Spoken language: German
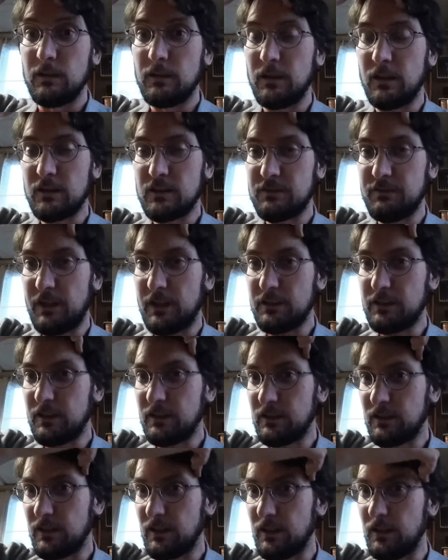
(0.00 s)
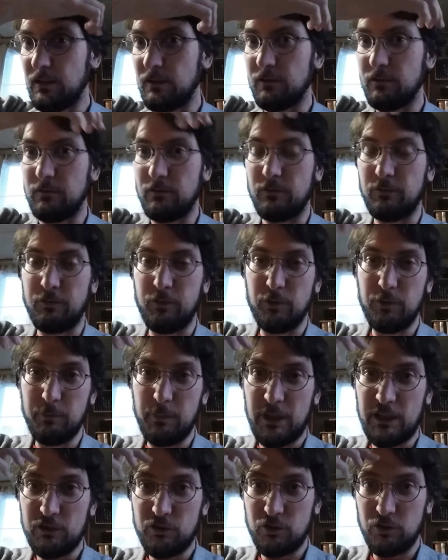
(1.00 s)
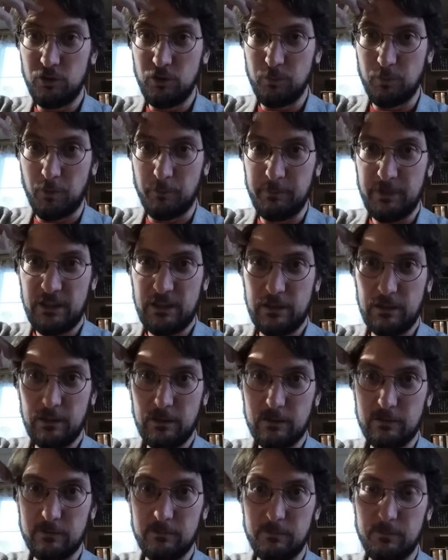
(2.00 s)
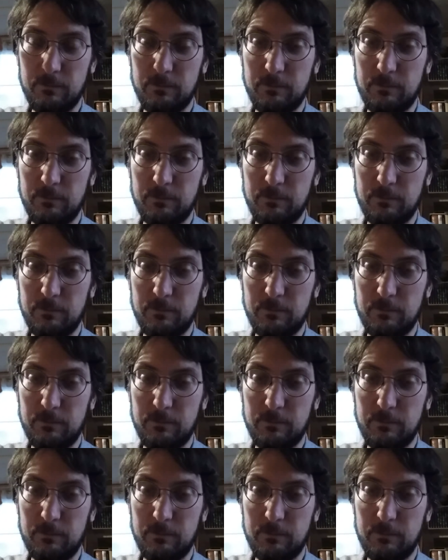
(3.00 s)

Der zweite Teil von Menschen übermittelt